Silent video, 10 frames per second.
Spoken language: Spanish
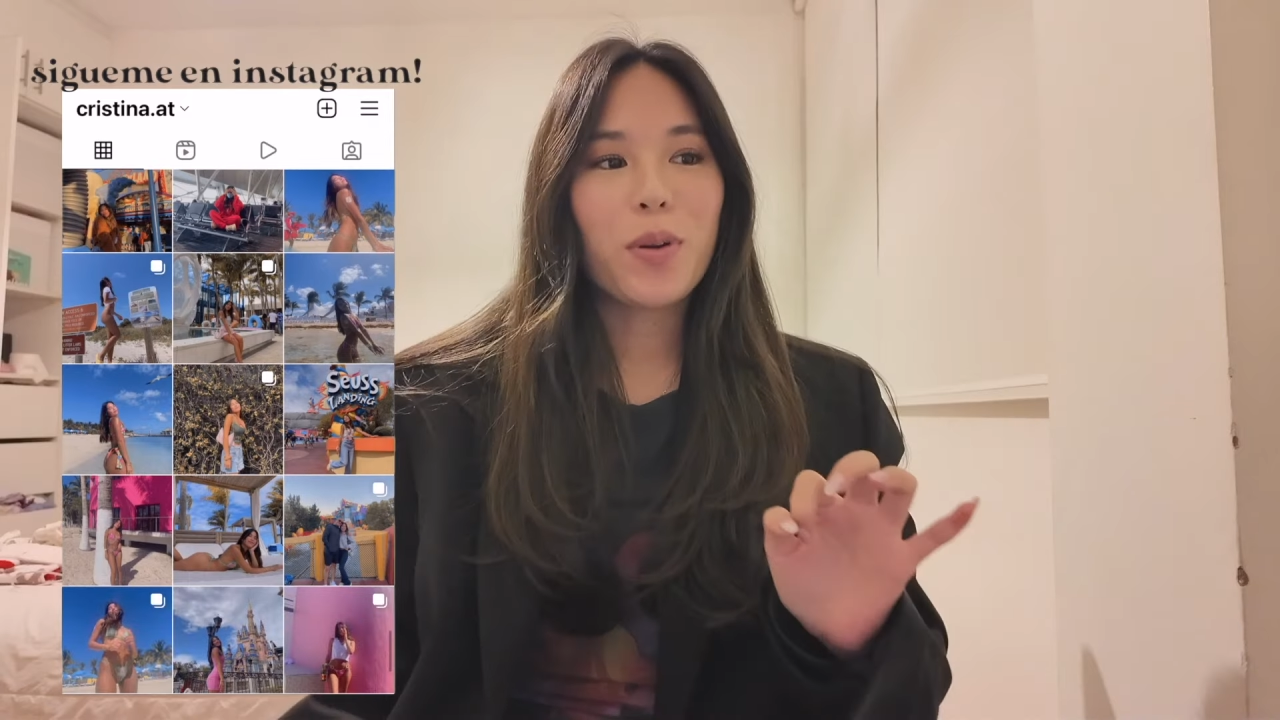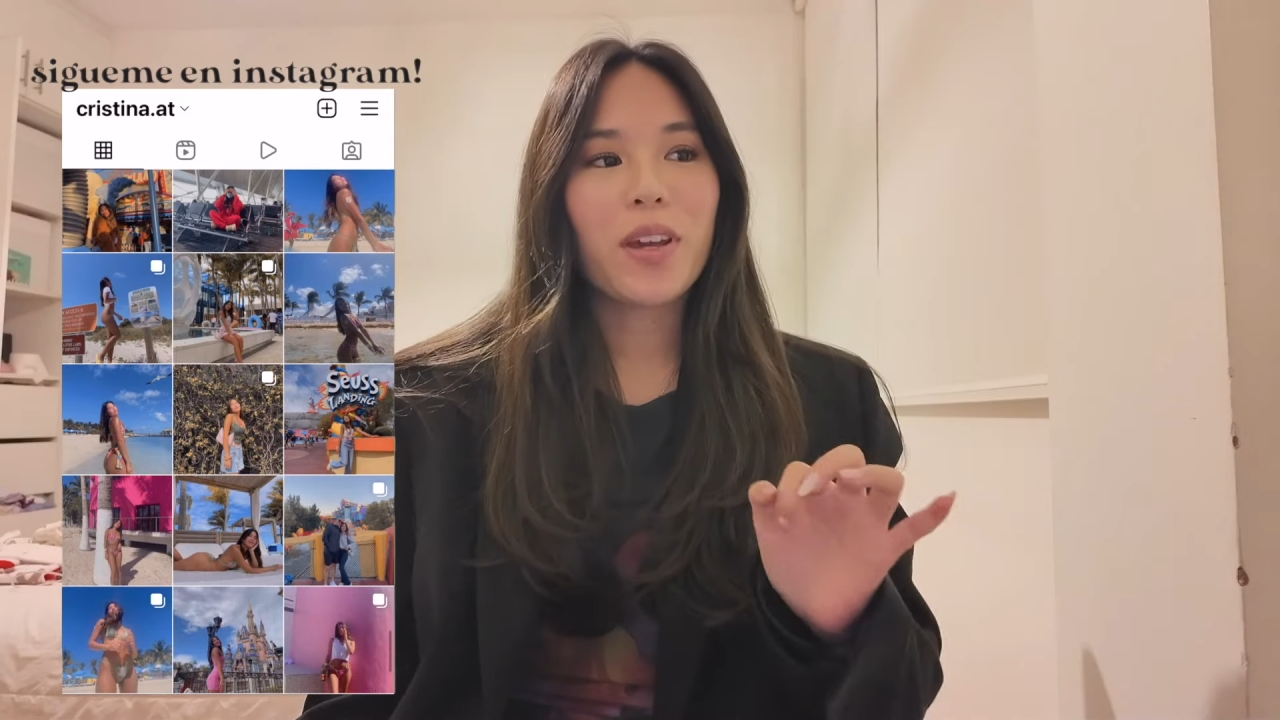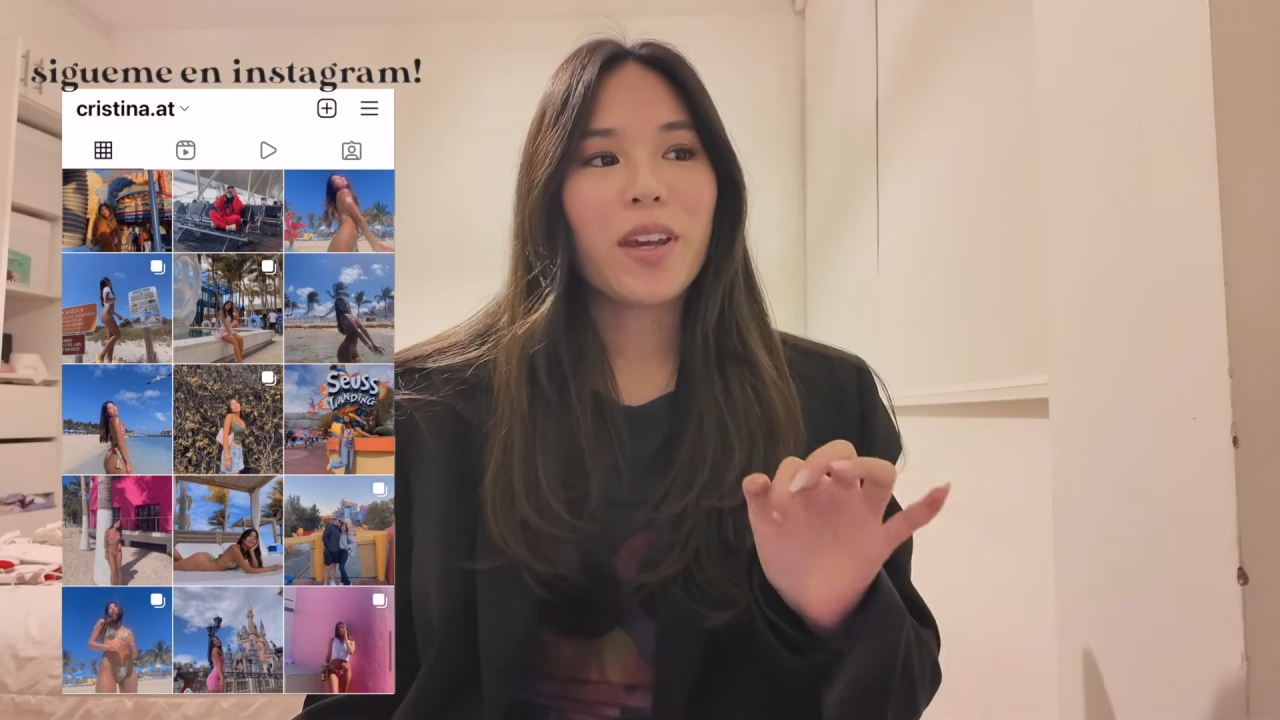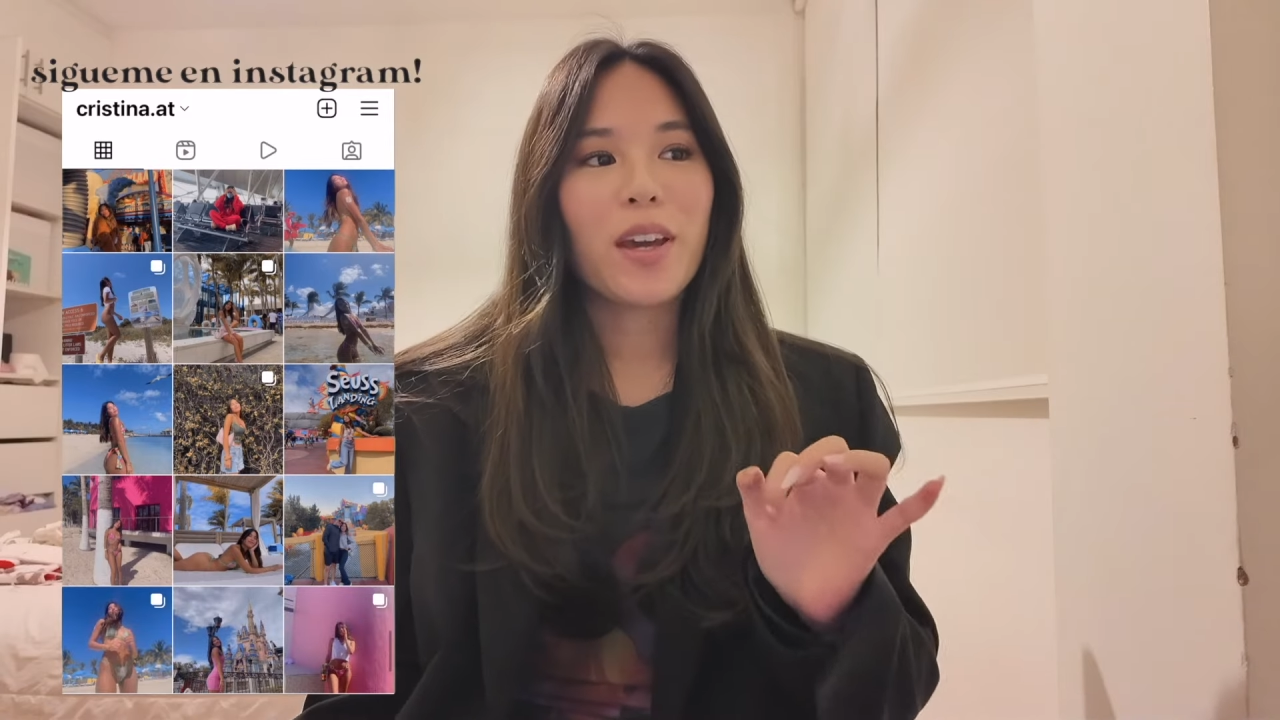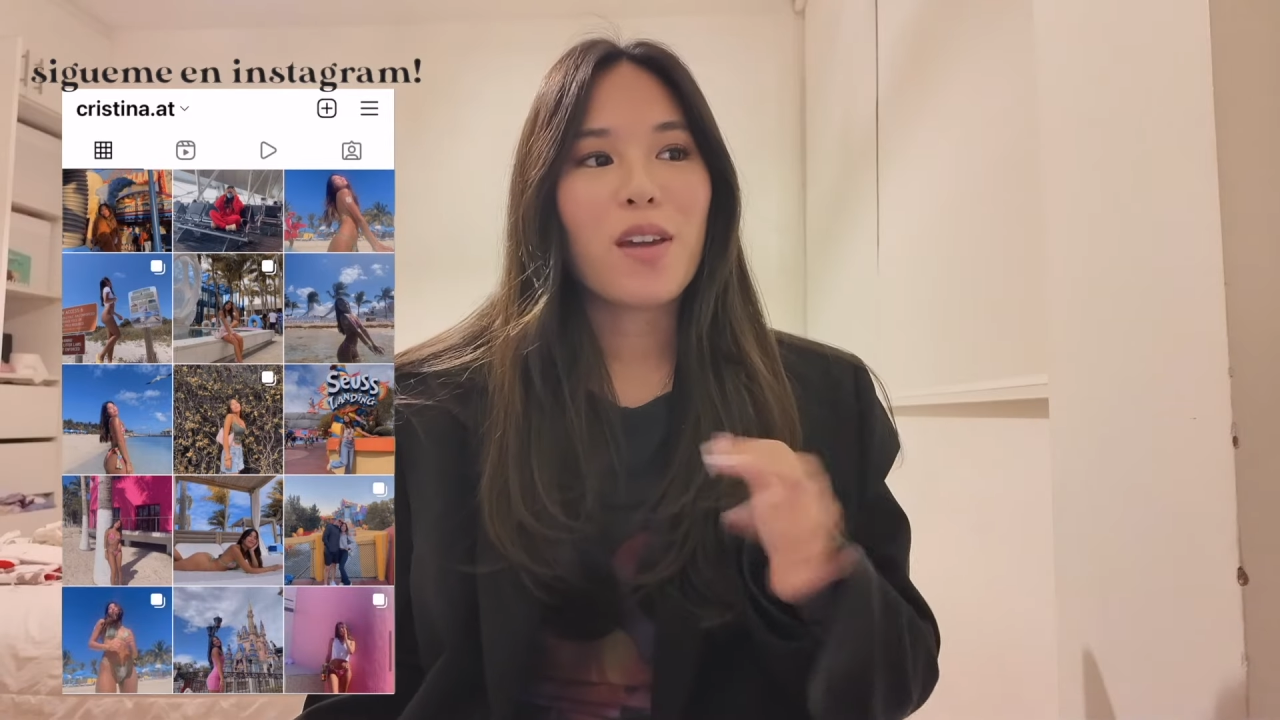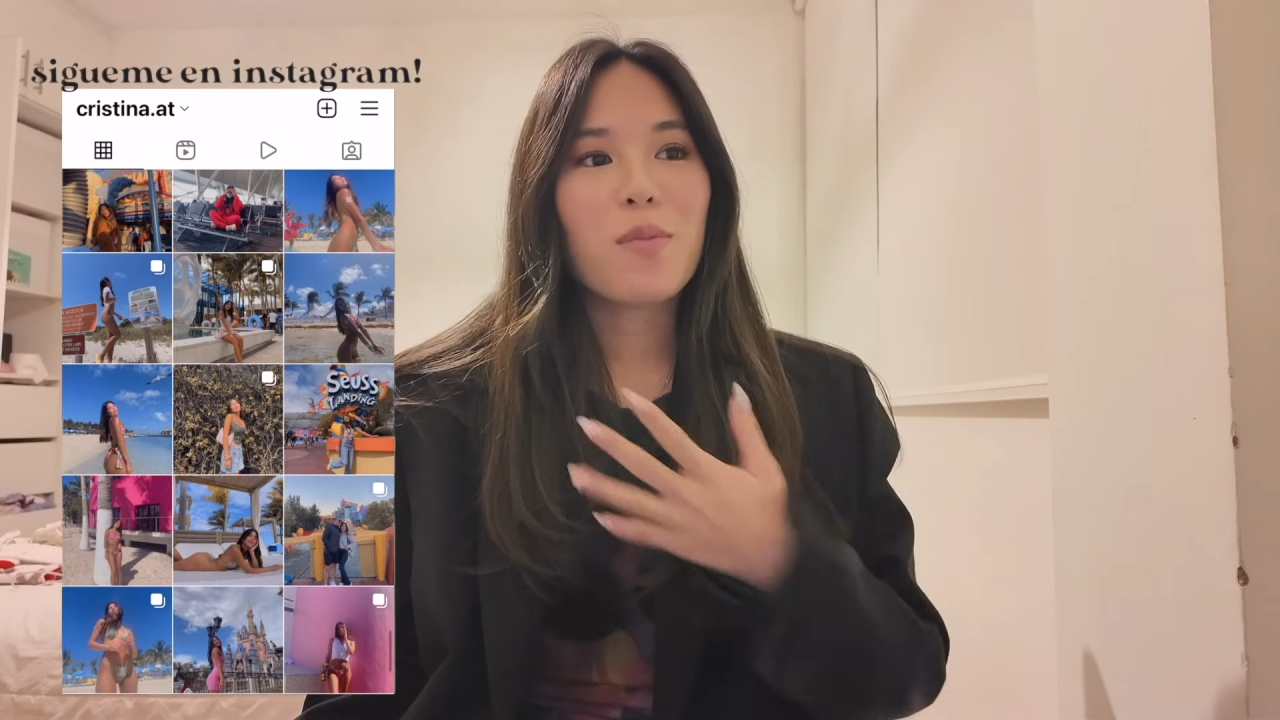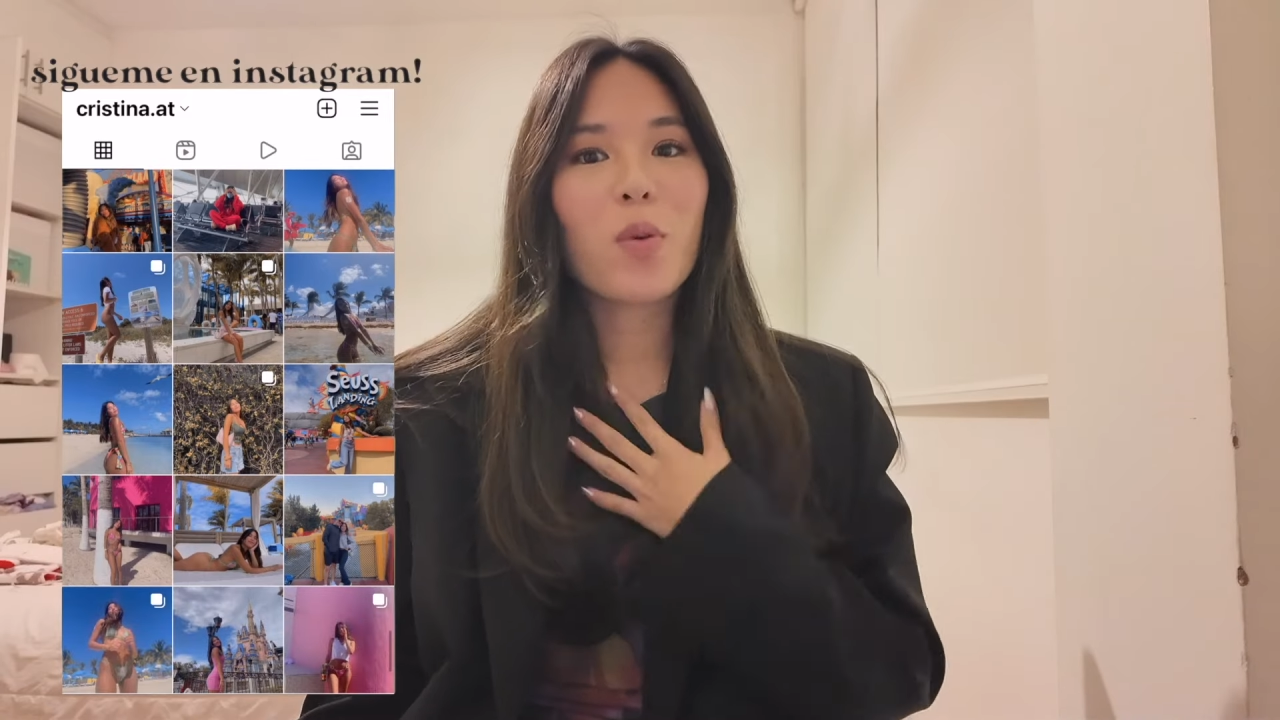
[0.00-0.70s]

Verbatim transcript: porque a mí